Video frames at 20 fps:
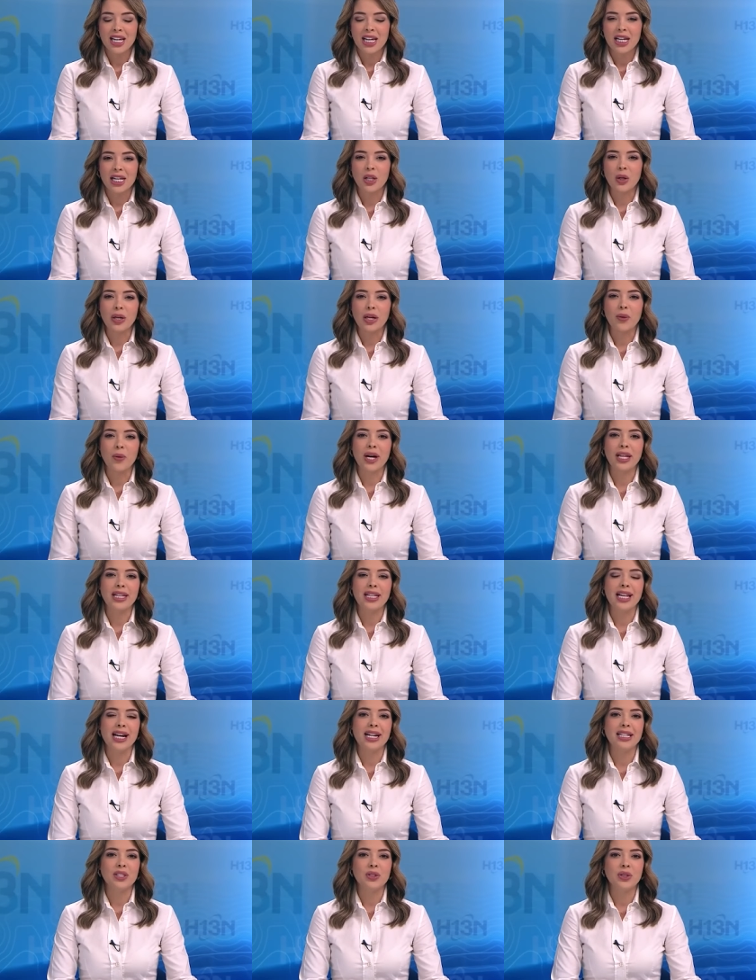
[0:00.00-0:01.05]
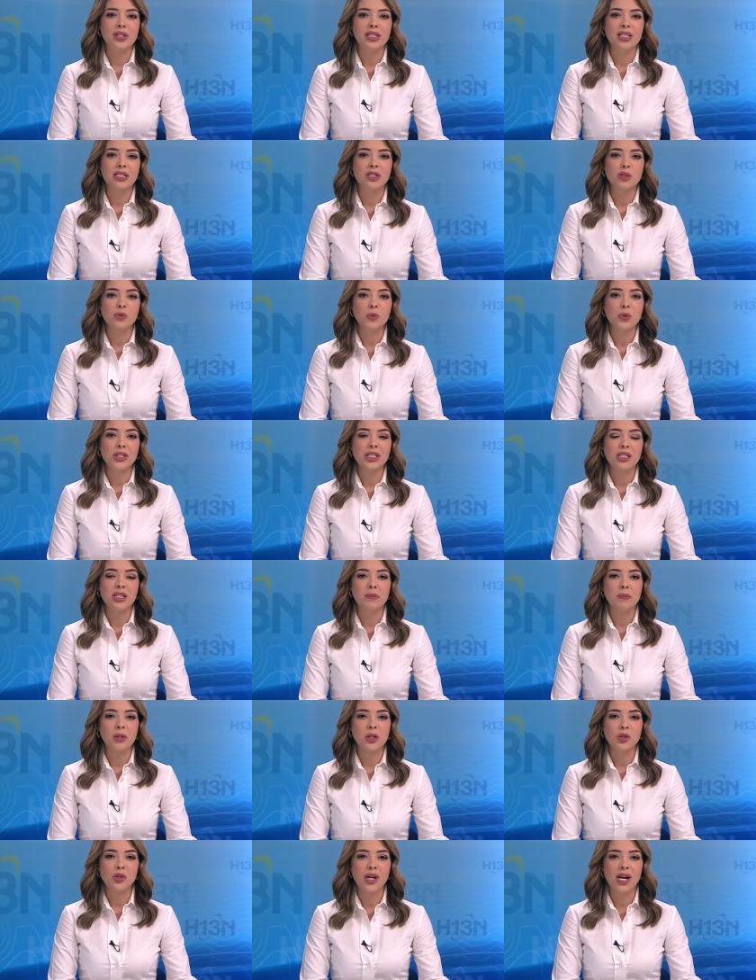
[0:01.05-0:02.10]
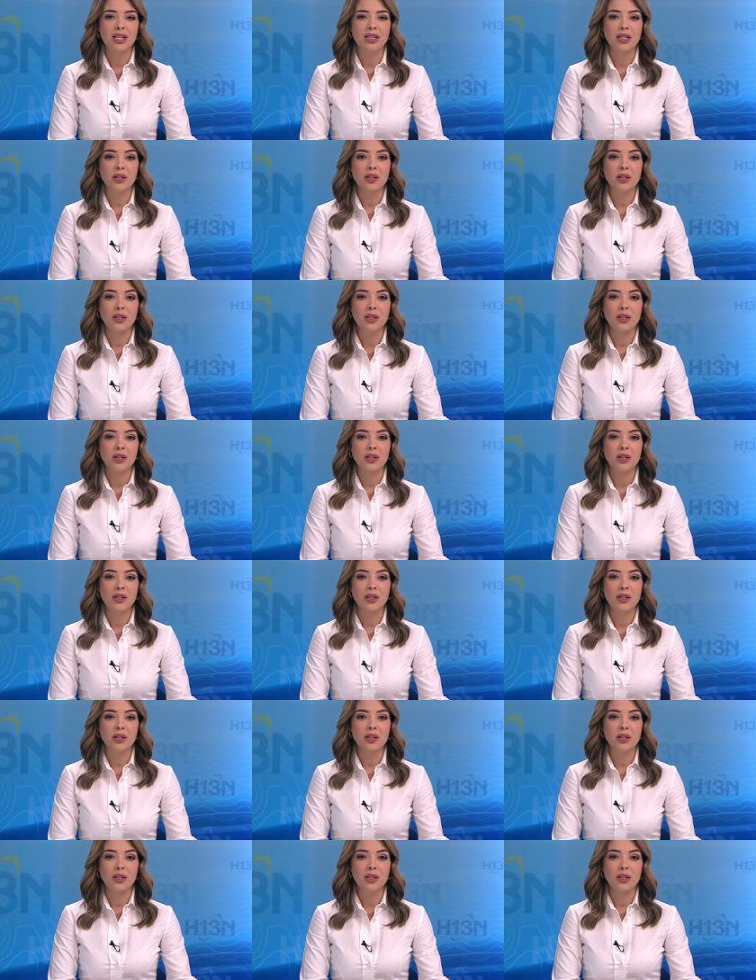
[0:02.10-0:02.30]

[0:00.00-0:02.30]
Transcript: En lo que va del año, en estos municipios se han